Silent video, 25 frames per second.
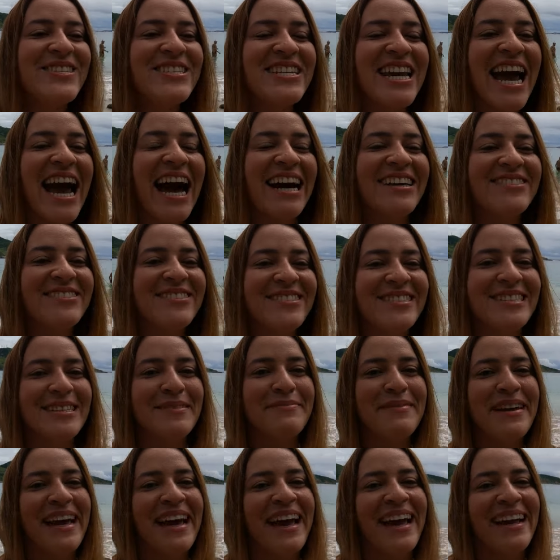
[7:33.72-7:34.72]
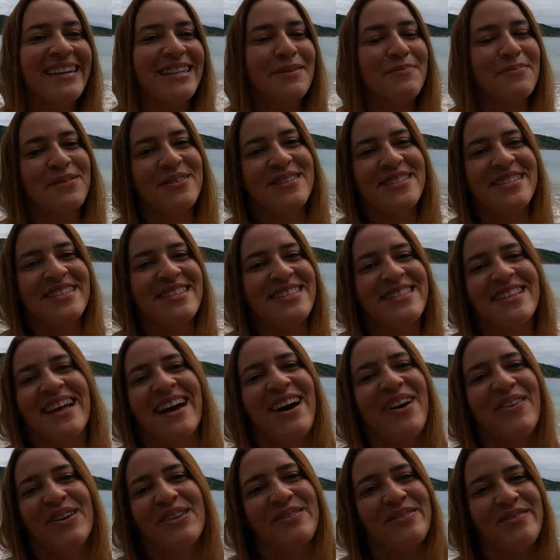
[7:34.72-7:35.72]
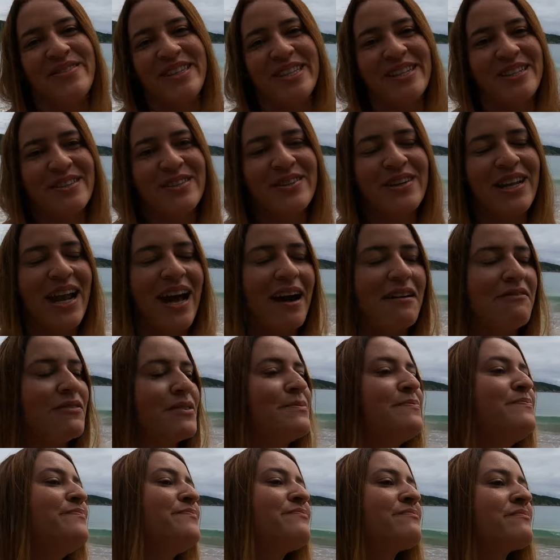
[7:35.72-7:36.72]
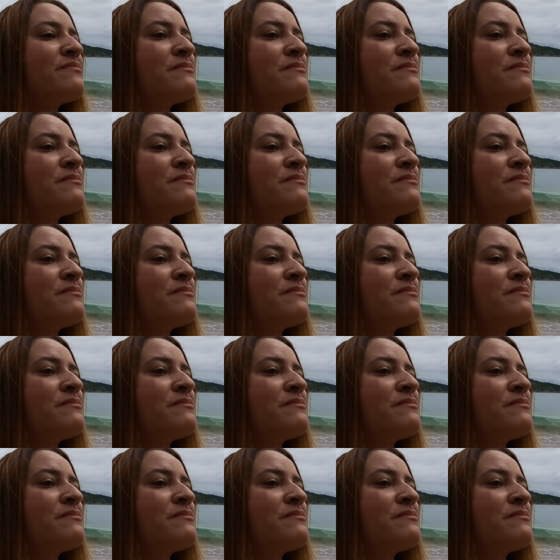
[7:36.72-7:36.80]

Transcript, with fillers: Dos teatros também, da procissão, enfim, adorava.